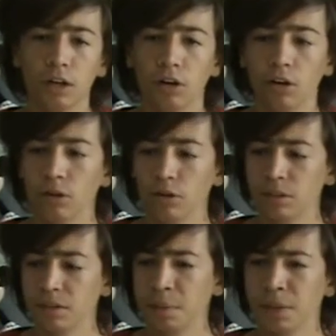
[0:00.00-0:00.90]

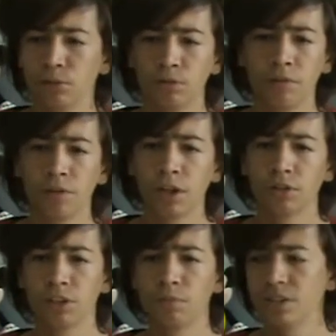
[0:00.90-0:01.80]
c'est pas le tour de la Foyenne,
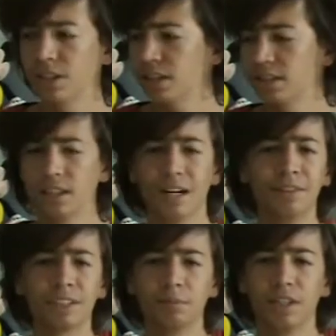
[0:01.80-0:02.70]
non, je sais plus, c'est la
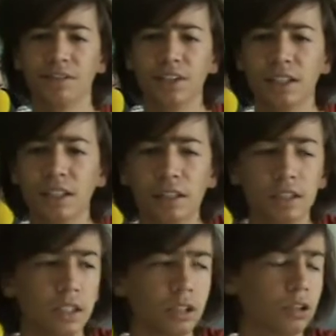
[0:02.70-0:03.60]
20ème qu'il avait gagné.
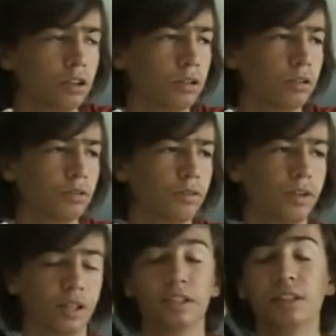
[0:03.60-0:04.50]
Euh,
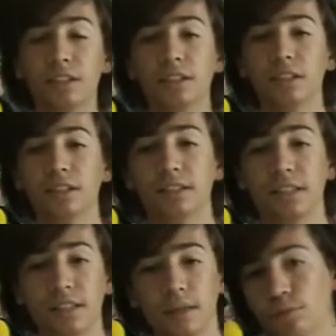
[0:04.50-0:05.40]
enfin, la
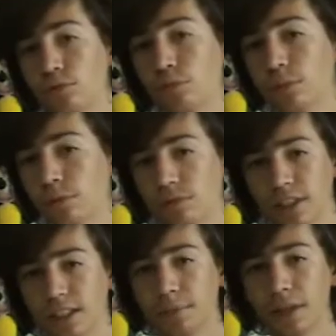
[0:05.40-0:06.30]
17ème du coup, mais bon, vous
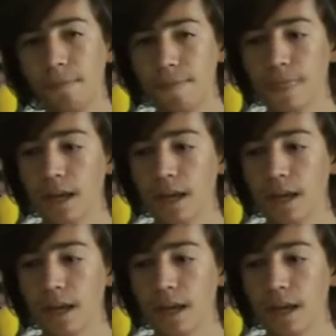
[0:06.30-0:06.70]
avez capté.